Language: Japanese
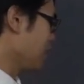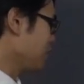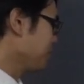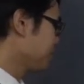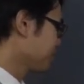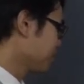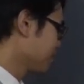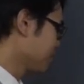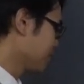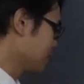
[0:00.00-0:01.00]
ら
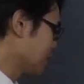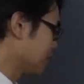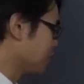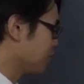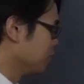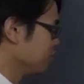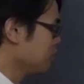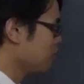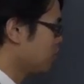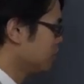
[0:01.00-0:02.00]
先ほど
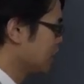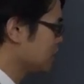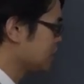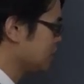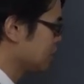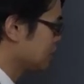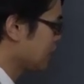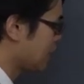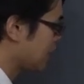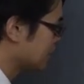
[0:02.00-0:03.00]
と同じ
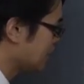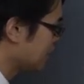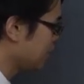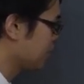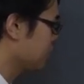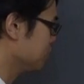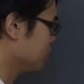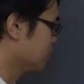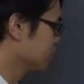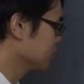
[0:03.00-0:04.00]
長さで取る
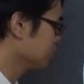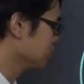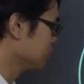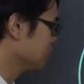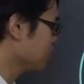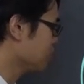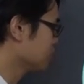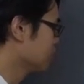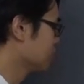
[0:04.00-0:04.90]
とそうすると